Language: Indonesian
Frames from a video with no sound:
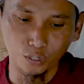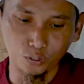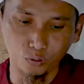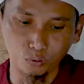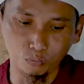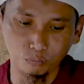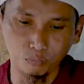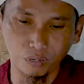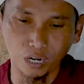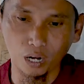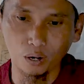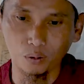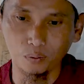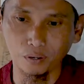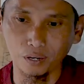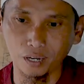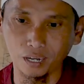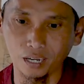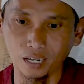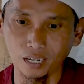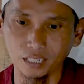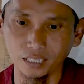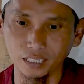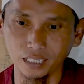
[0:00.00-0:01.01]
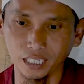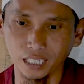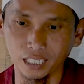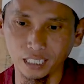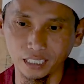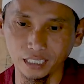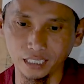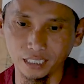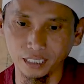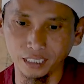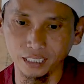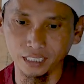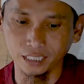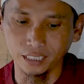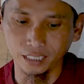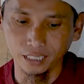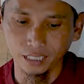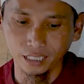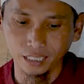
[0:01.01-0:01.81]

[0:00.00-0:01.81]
Sumbawa dari